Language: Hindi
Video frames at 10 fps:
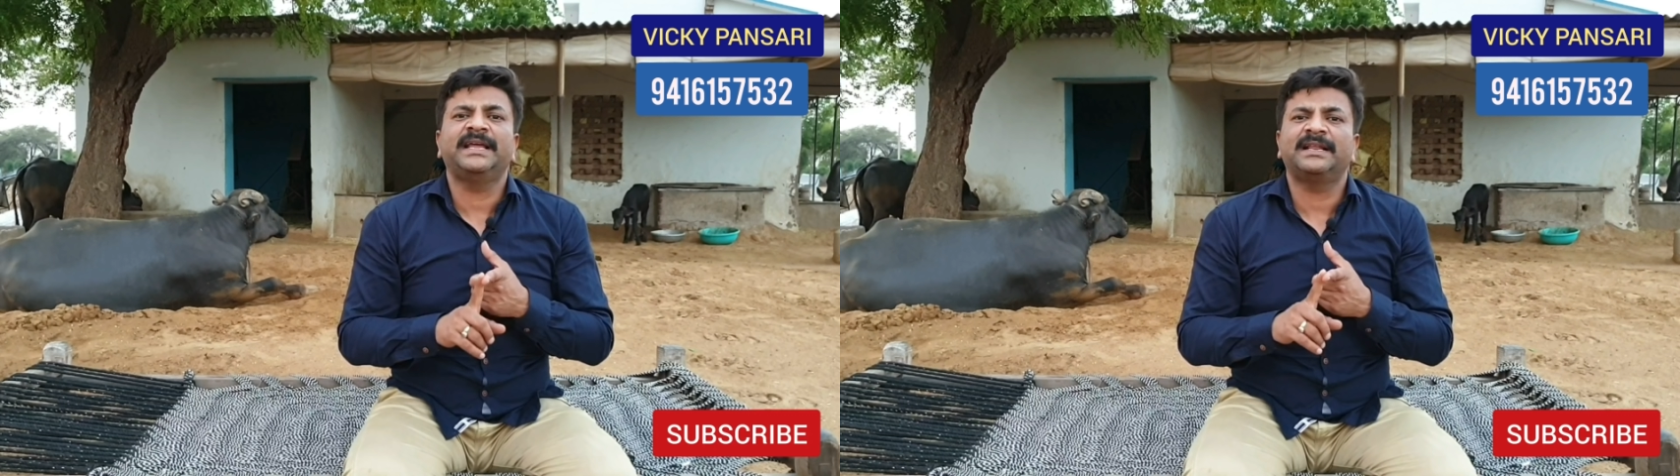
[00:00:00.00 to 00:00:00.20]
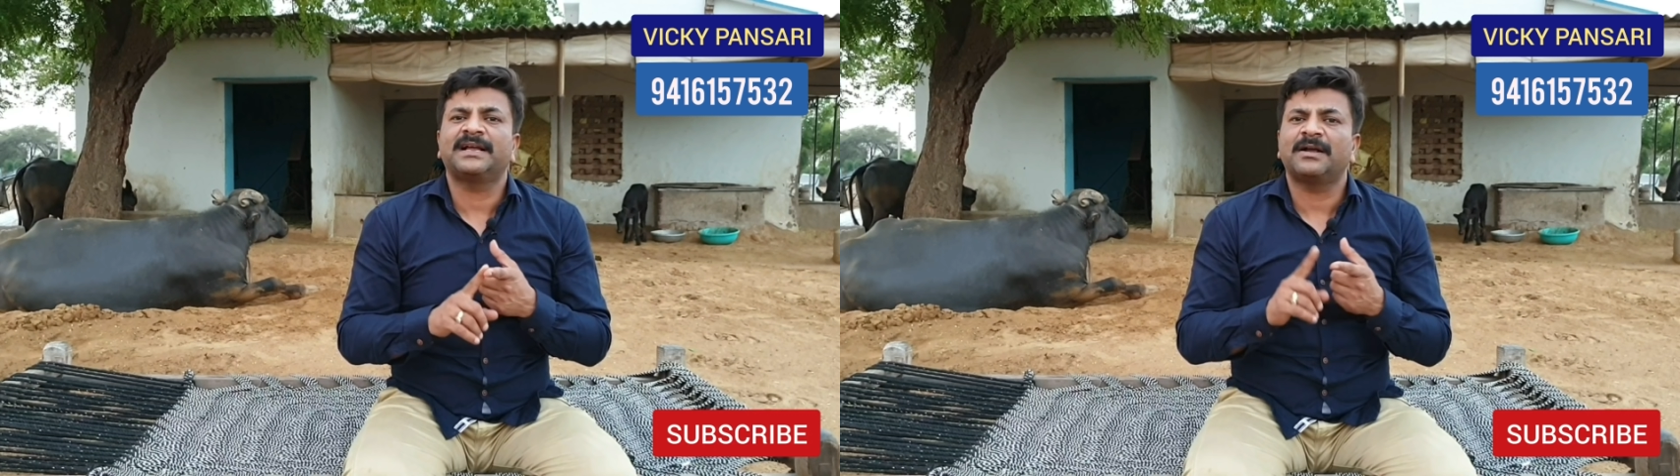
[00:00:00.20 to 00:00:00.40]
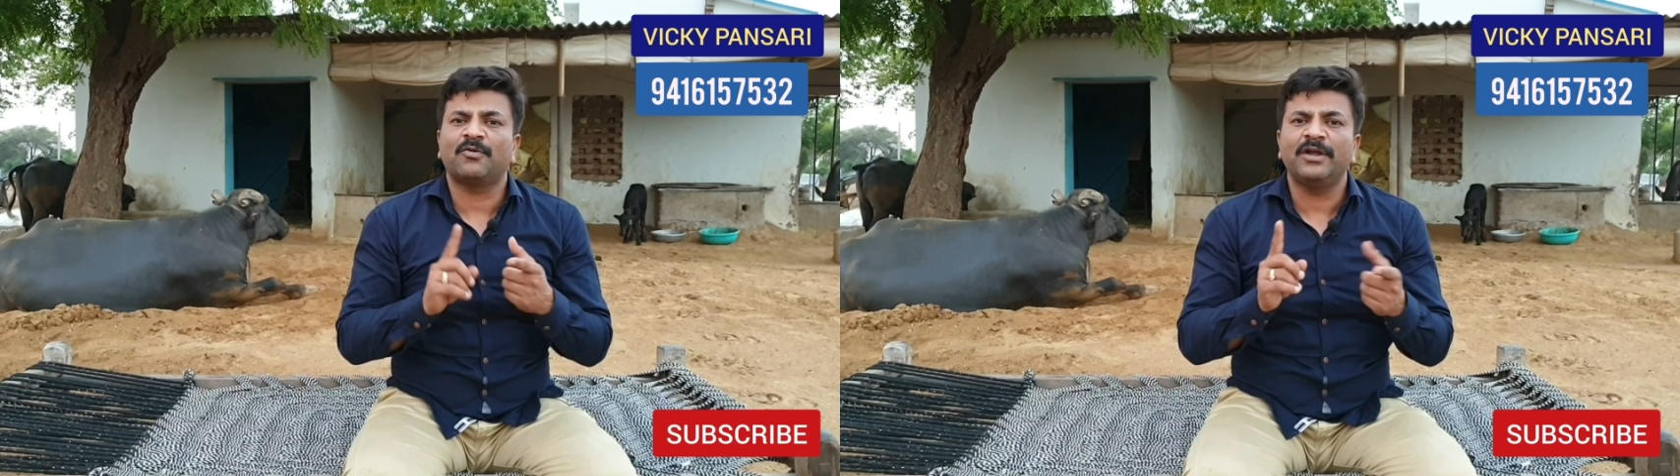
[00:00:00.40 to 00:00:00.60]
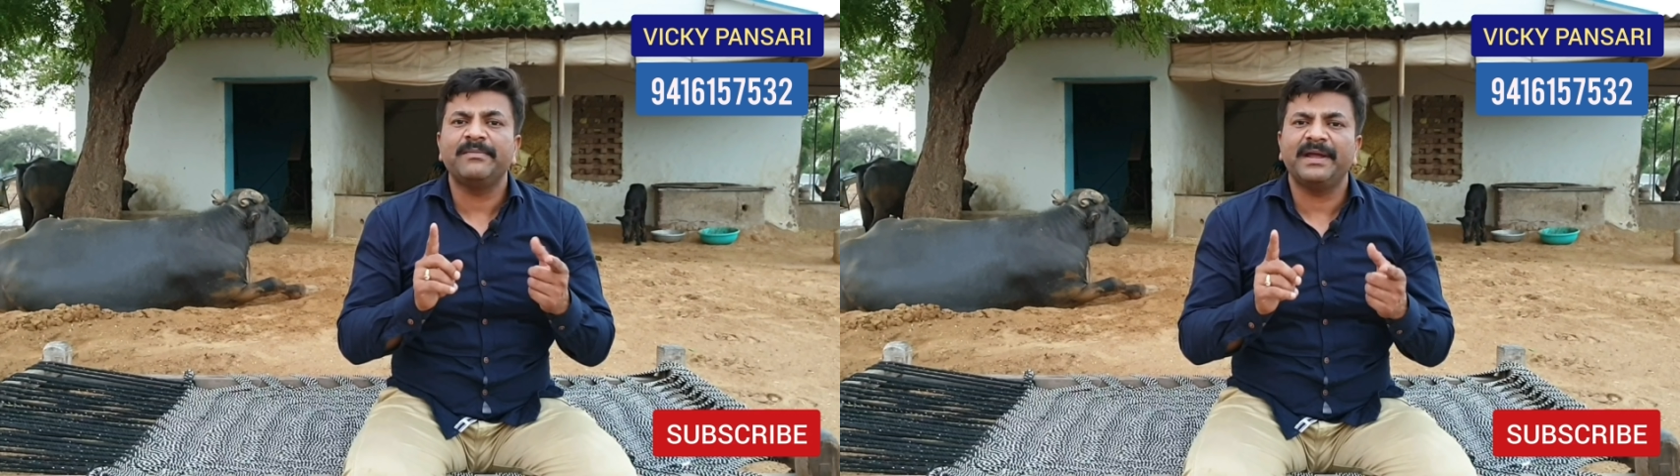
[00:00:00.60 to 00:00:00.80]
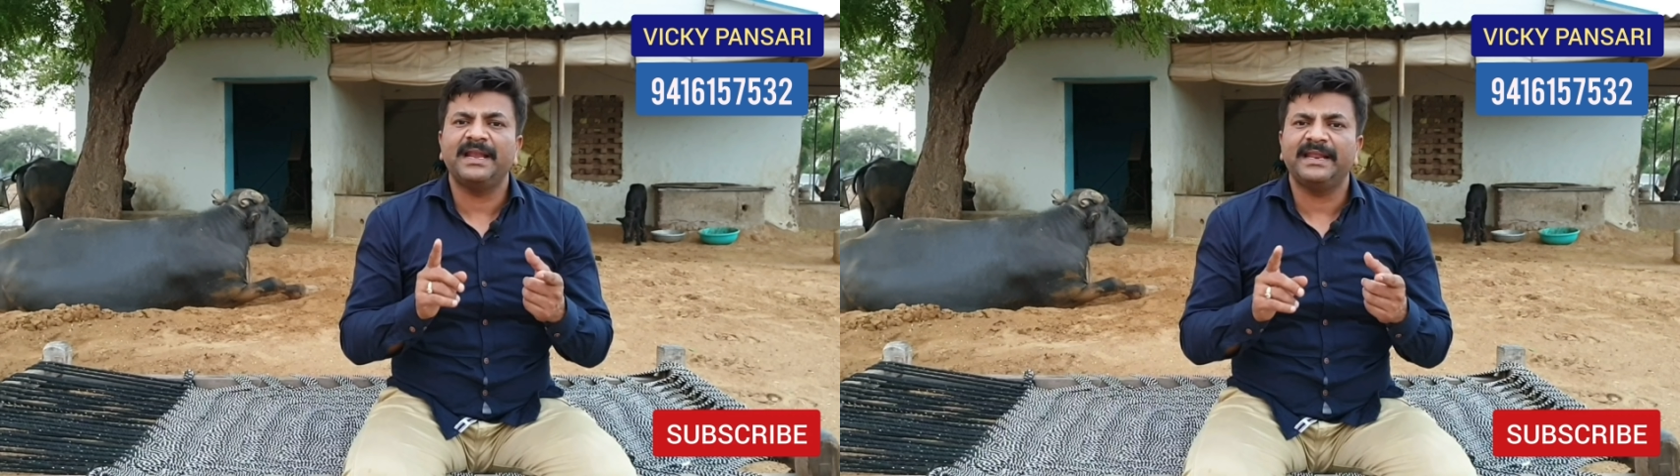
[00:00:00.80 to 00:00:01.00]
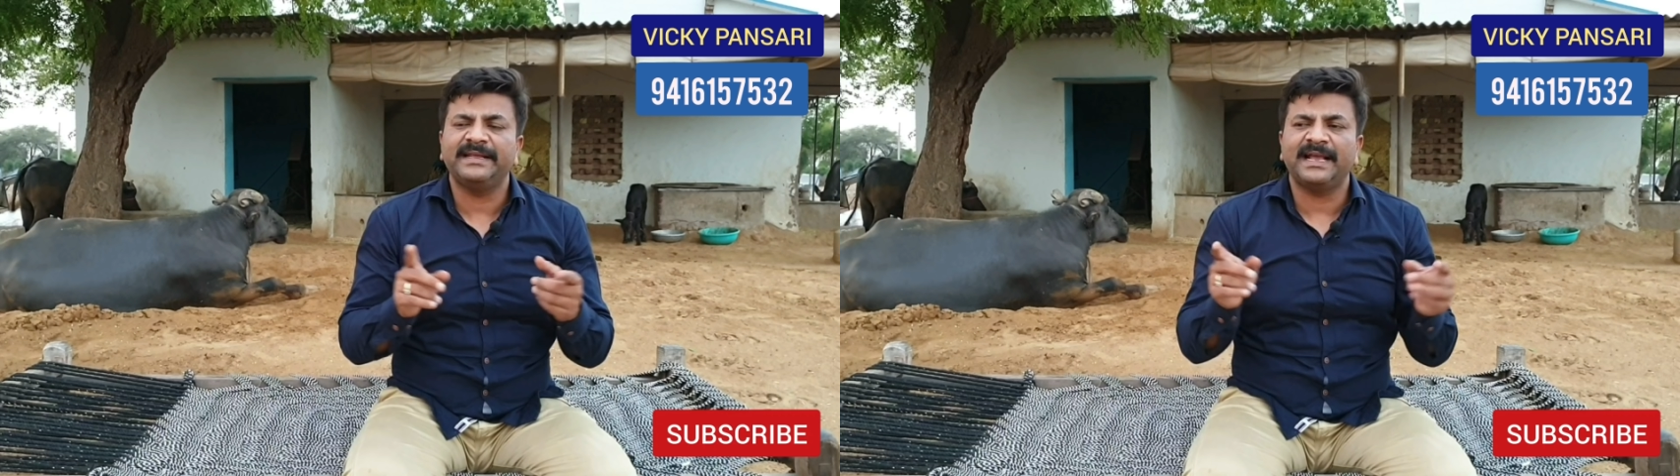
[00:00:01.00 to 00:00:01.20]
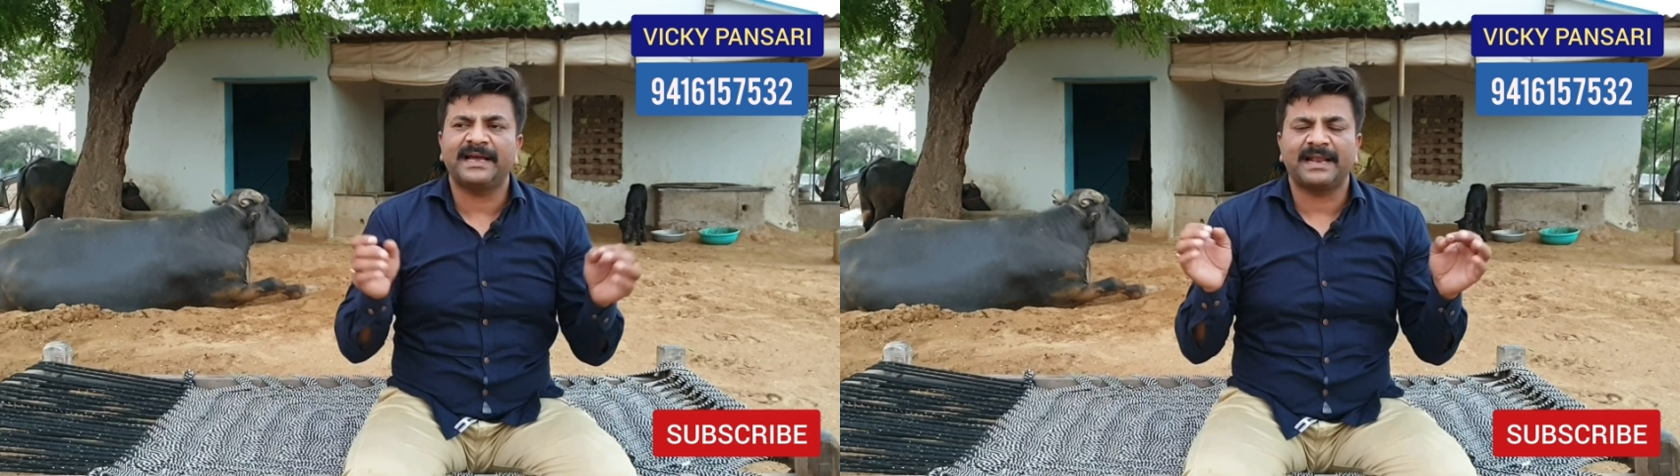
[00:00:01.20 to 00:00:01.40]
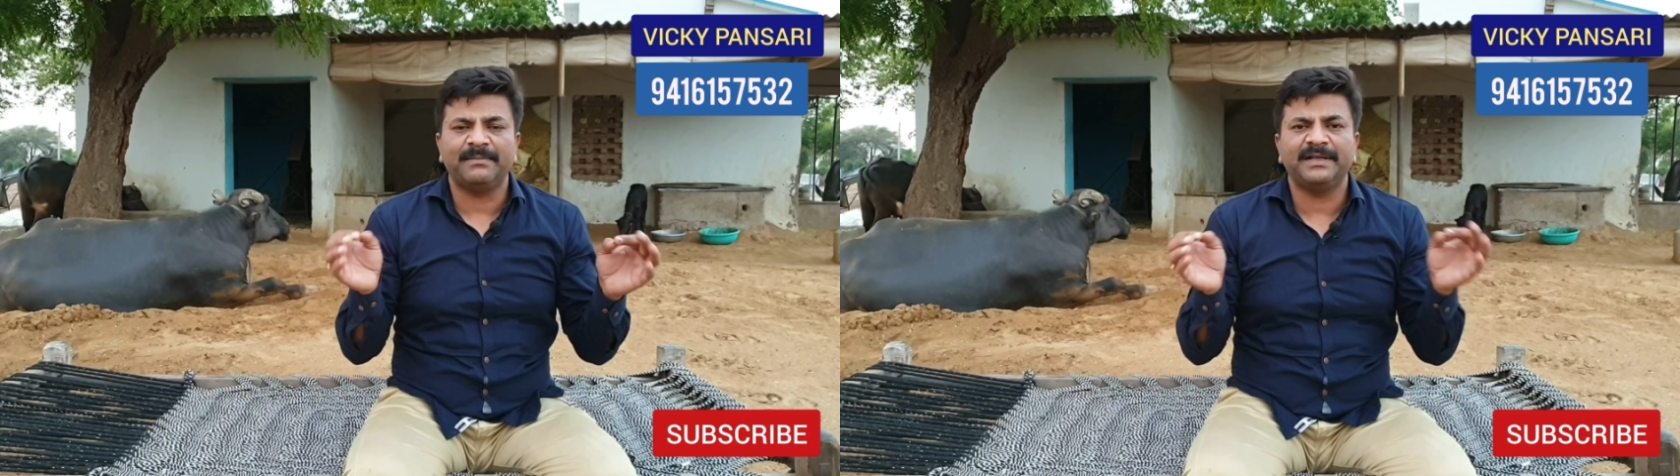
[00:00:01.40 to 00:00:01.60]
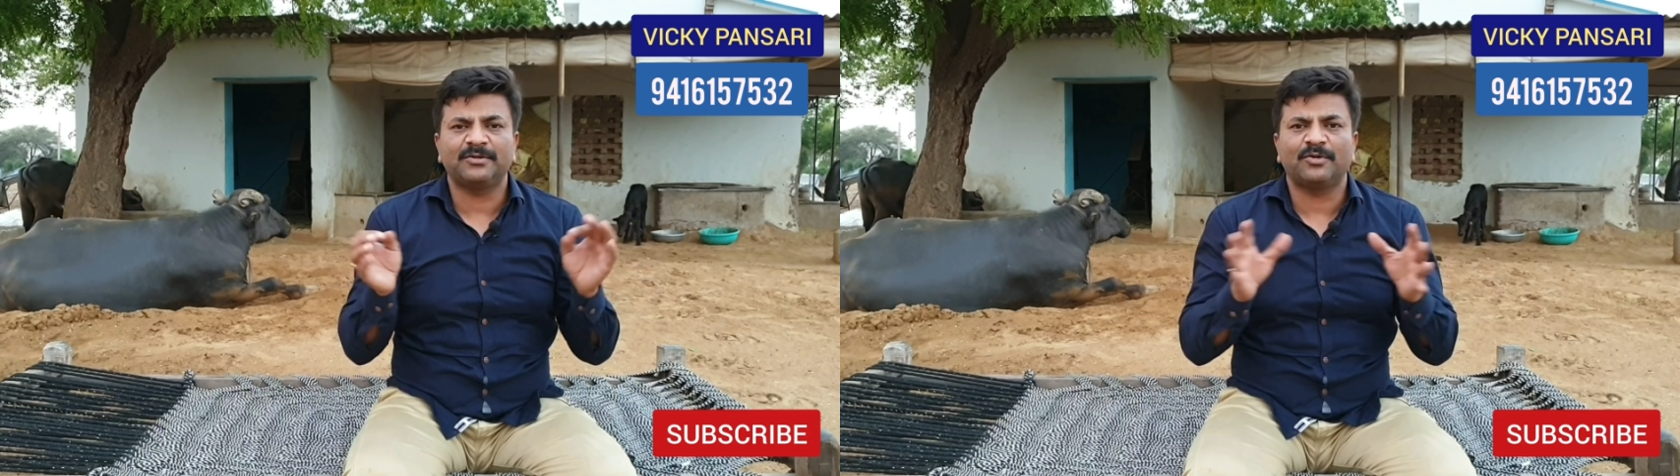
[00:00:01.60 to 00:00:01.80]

तेल का कोई मेल नहीं है अगर हम ये